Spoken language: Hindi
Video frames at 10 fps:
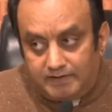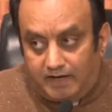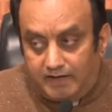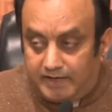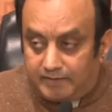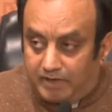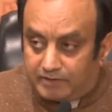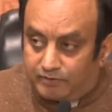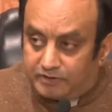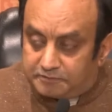यहां एक
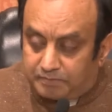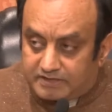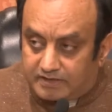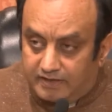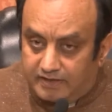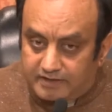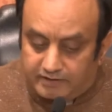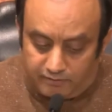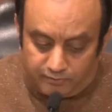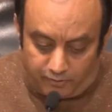बात और स्पष्ट करना
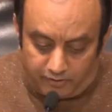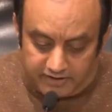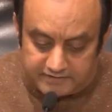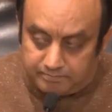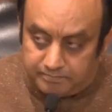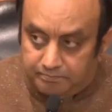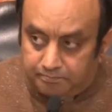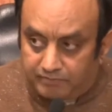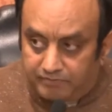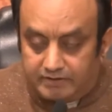चाहता हूं कांग्रेस अपनी
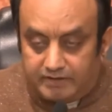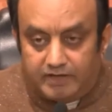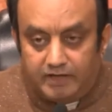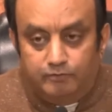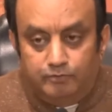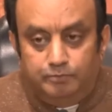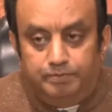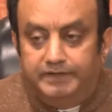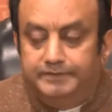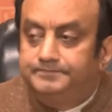प्रवृत्ति के
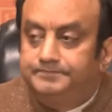अनुरूप है